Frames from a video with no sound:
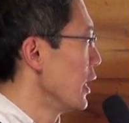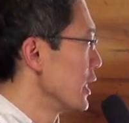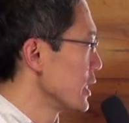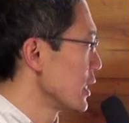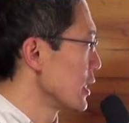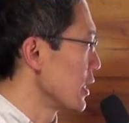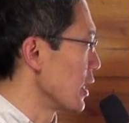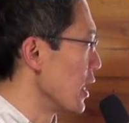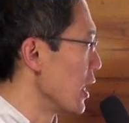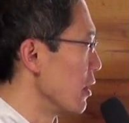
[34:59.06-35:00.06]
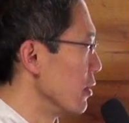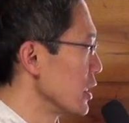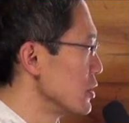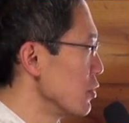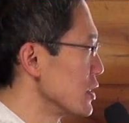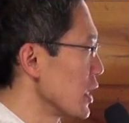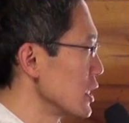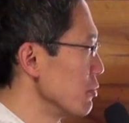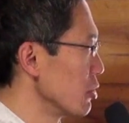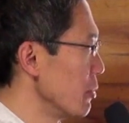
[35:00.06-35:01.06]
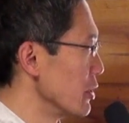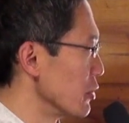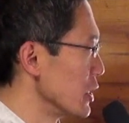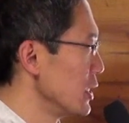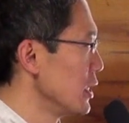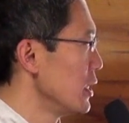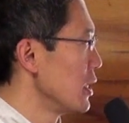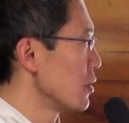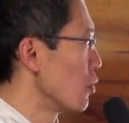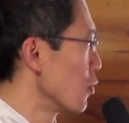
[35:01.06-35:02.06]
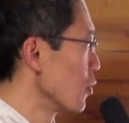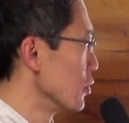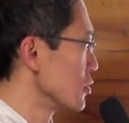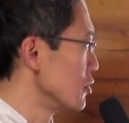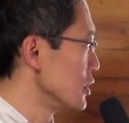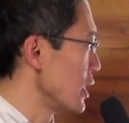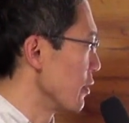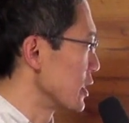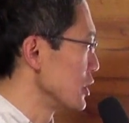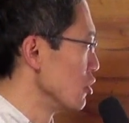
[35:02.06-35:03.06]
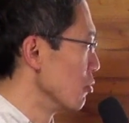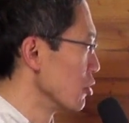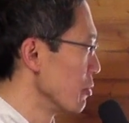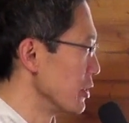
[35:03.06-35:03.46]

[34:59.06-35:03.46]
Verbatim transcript: あなた方が私を探し求める時心を尽くして私を求